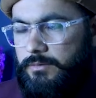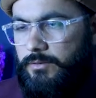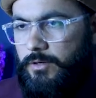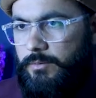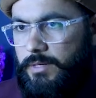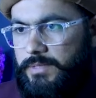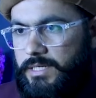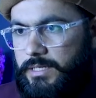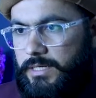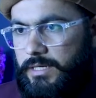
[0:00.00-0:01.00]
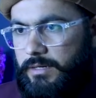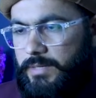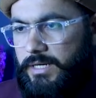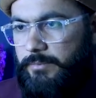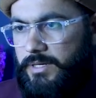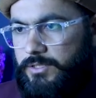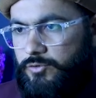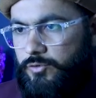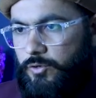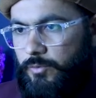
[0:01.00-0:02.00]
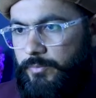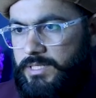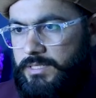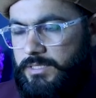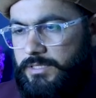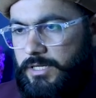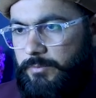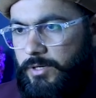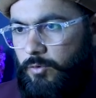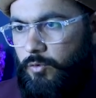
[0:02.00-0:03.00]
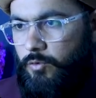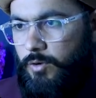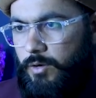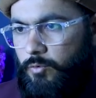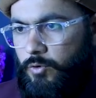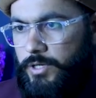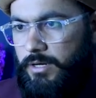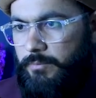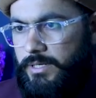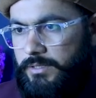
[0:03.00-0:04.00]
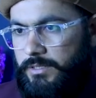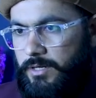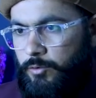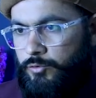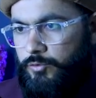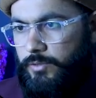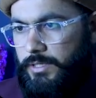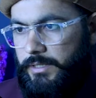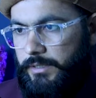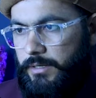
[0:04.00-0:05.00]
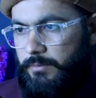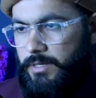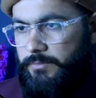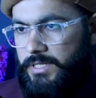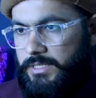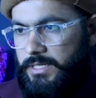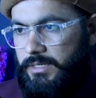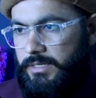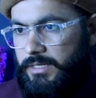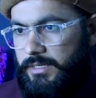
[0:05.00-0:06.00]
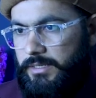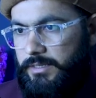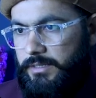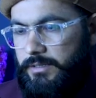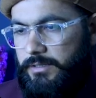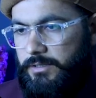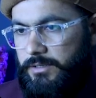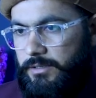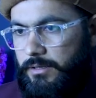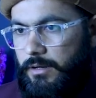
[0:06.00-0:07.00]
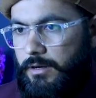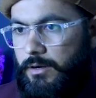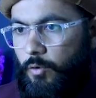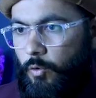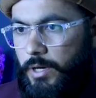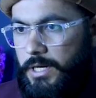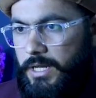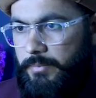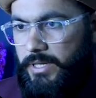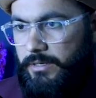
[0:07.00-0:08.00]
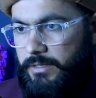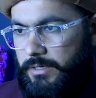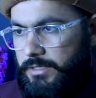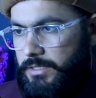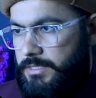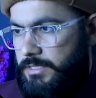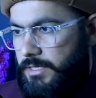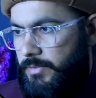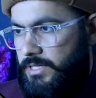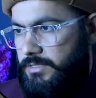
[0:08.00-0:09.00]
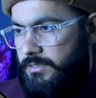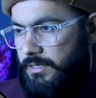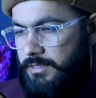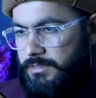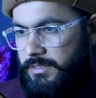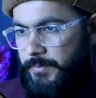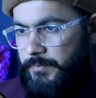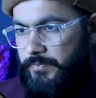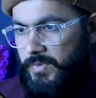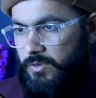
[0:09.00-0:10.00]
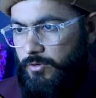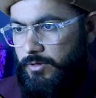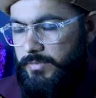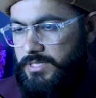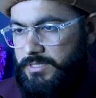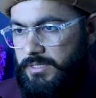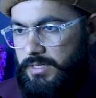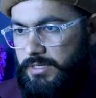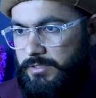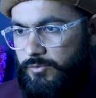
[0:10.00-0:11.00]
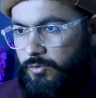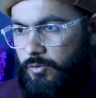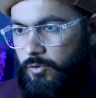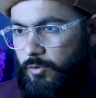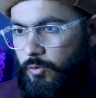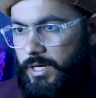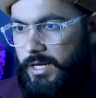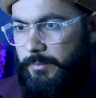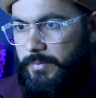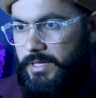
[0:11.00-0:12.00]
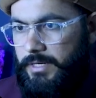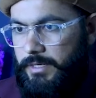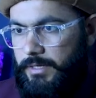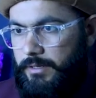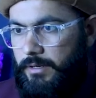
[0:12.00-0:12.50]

तो अब आप देख ले कि हमारे पास जो बेसिक शेप है लोगों का वो यहाँ पर ड्रा हो चुका है अब हमने क्या करना है कि इनकी ओवरलैपिंग करनी है सेम इस तरह से तो हम किस तरह इसको ओवरलैप करेंगे